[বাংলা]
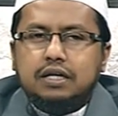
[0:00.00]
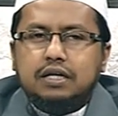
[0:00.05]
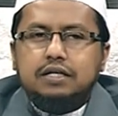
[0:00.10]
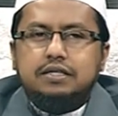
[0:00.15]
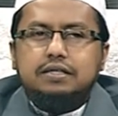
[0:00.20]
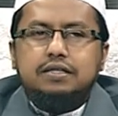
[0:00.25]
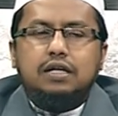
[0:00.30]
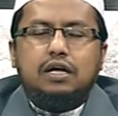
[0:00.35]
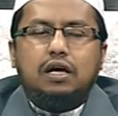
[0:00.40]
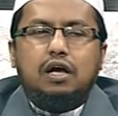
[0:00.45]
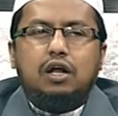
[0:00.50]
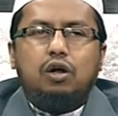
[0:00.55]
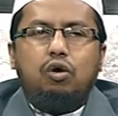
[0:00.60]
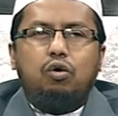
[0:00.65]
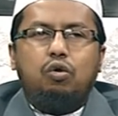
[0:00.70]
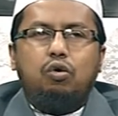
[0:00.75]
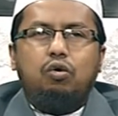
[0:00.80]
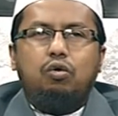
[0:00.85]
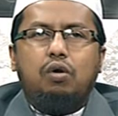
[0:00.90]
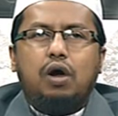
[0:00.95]
ইস্তেখারা
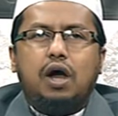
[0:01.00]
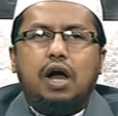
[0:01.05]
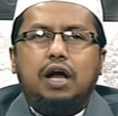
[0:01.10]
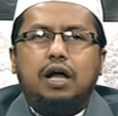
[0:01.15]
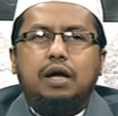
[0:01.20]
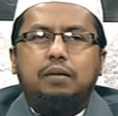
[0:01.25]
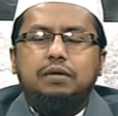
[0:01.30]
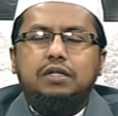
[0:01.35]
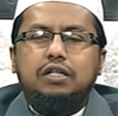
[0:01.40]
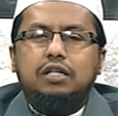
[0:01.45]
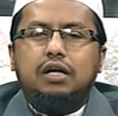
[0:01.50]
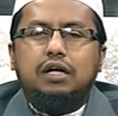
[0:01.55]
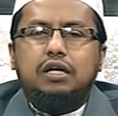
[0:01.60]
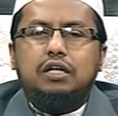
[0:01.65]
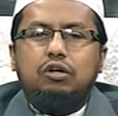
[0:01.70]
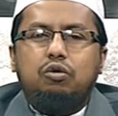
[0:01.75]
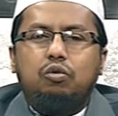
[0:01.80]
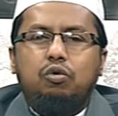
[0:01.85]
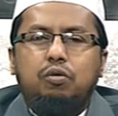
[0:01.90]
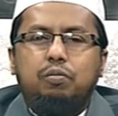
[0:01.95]
হলো আগামীতে একটি
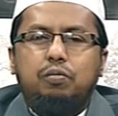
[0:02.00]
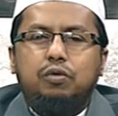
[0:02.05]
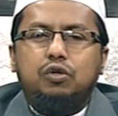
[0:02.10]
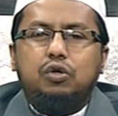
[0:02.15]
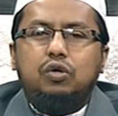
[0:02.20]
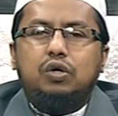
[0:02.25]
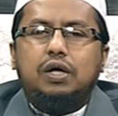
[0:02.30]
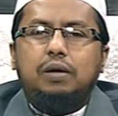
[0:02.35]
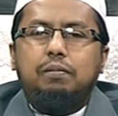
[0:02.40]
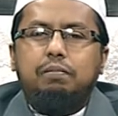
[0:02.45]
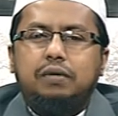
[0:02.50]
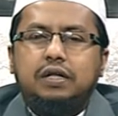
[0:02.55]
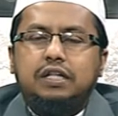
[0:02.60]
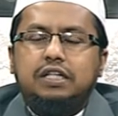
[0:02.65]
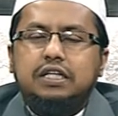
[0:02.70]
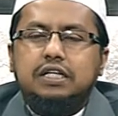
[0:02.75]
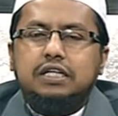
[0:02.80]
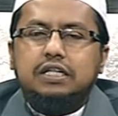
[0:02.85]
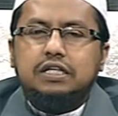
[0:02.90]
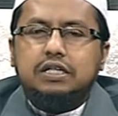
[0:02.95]
কোনো পদক্ষেপ
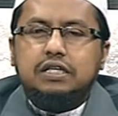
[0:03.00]
নিতে